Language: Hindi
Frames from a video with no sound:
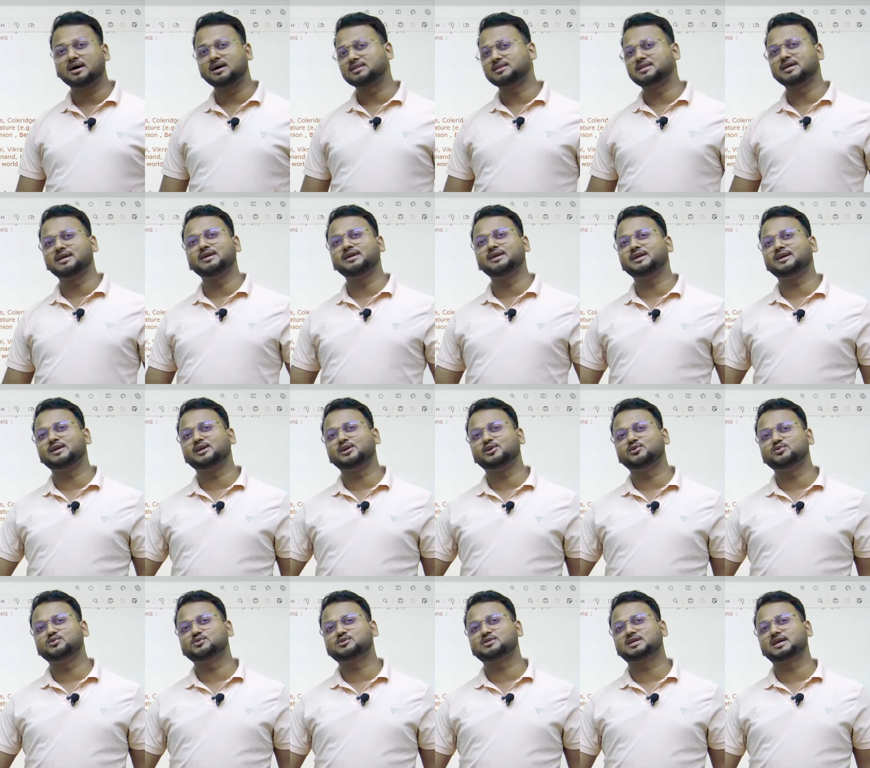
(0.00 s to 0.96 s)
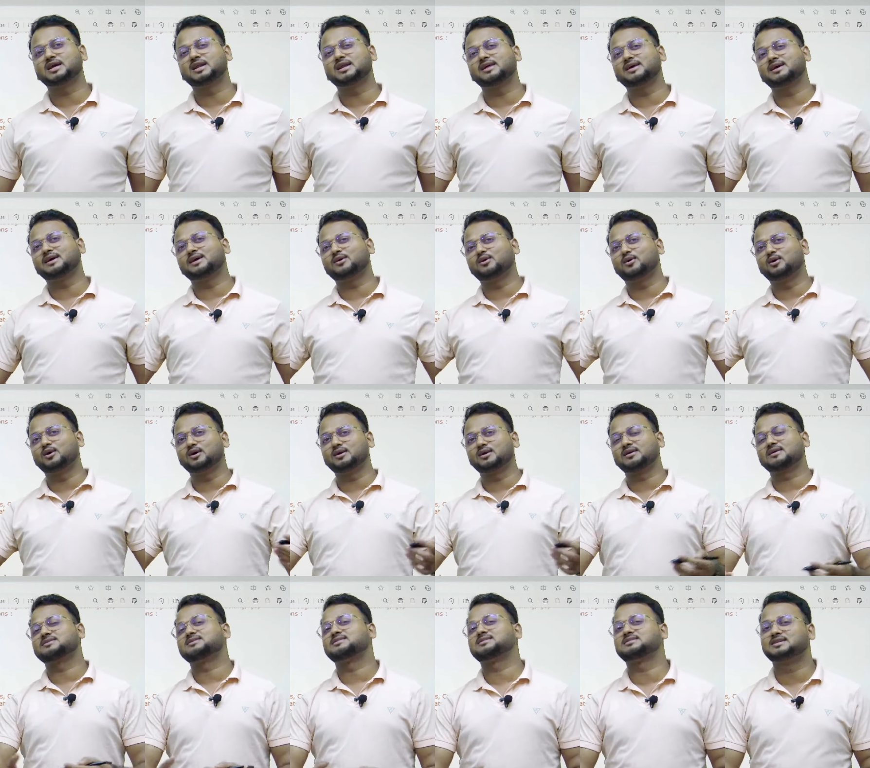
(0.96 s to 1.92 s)
अथेंटिक न्यूज के लिए
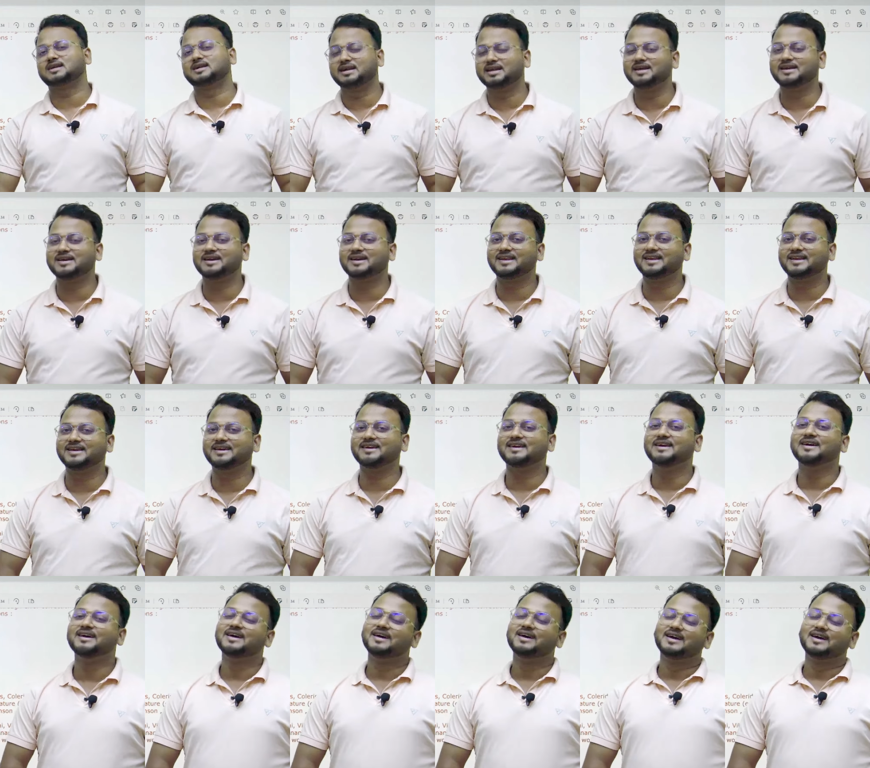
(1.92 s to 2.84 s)
और स्टडी के लिए